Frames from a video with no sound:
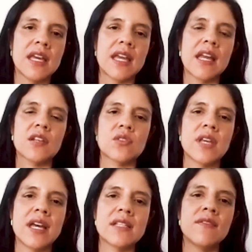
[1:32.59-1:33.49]
que la
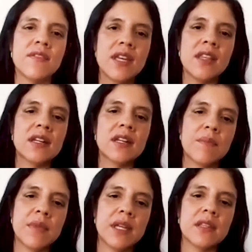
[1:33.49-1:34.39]
sociedad civil
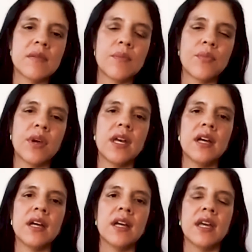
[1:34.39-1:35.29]
realmente se
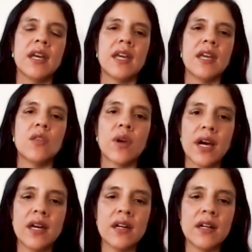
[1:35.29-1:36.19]
pueda
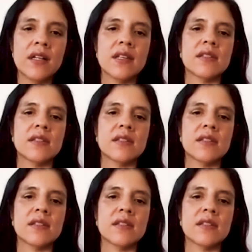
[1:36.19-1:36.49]
educar,